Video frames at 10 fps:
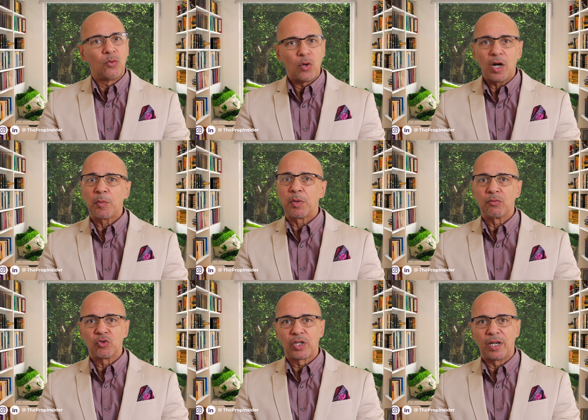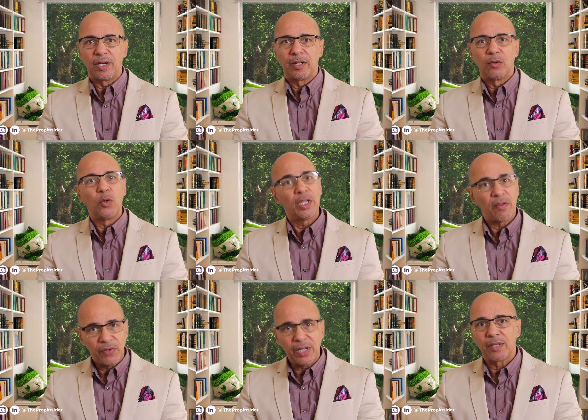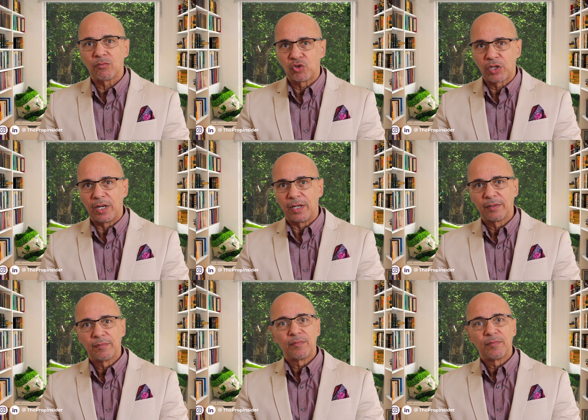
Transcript: واكبر مشكله وهي فعلا مشكله